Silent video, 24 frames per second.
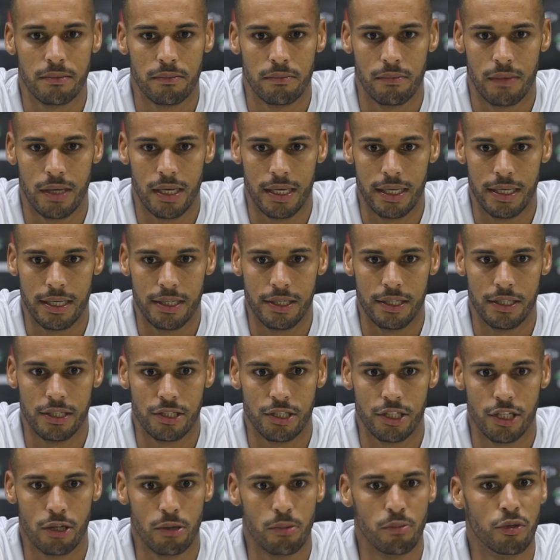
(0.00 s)
mas
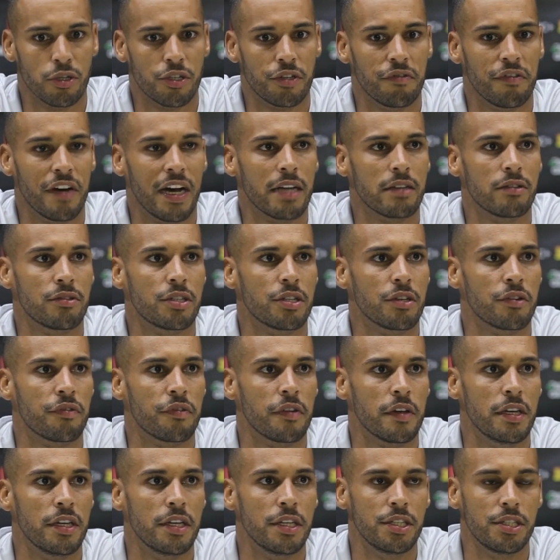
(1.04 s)
chego motivado, chego
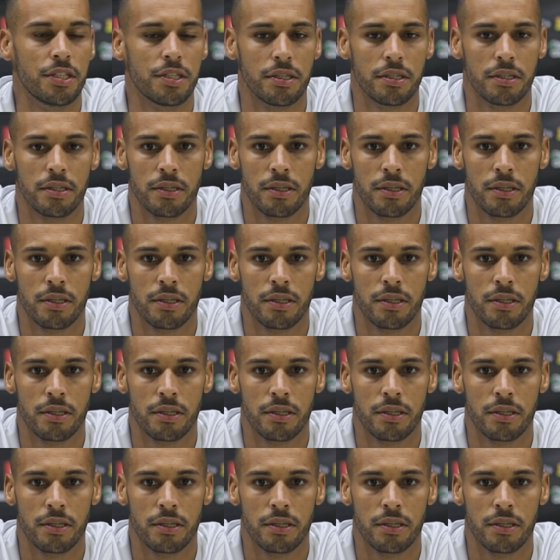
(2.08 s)
feliz,